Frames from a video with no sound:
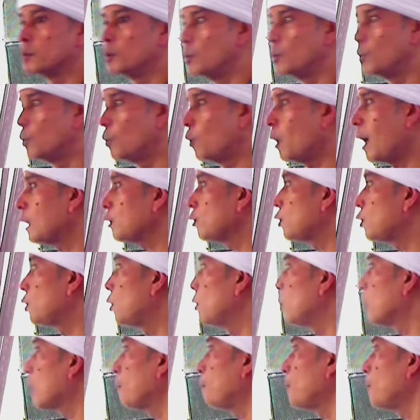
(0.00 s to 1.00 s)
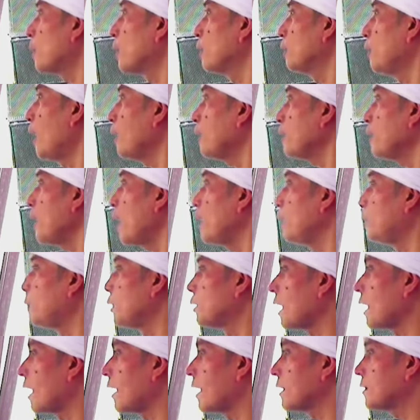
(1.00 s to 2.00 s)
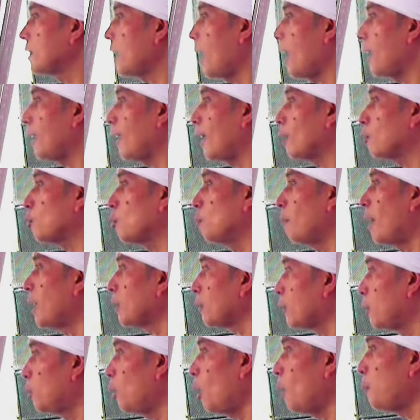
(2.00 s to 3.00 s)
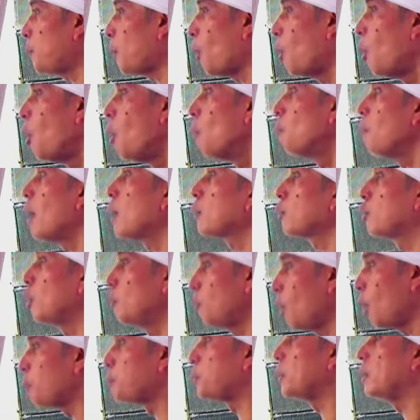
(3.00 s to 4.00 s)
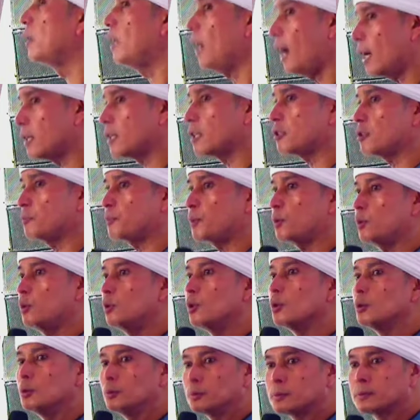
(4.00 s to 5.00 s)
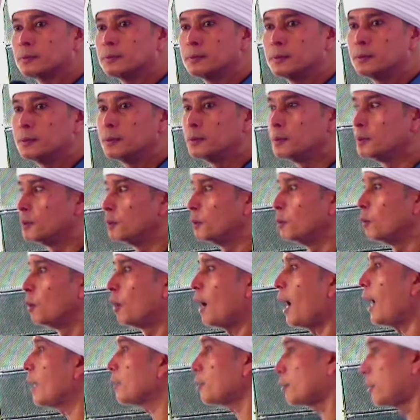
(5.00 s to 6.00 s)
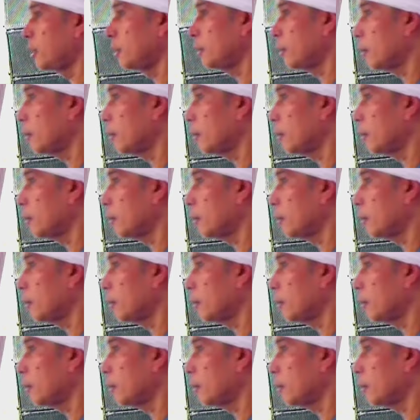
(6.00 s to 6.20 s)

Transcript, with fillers: Ngaji ora pernah kiai disalah-salah, ku margi nopo? Margi mobile anak 10. Ngaji ta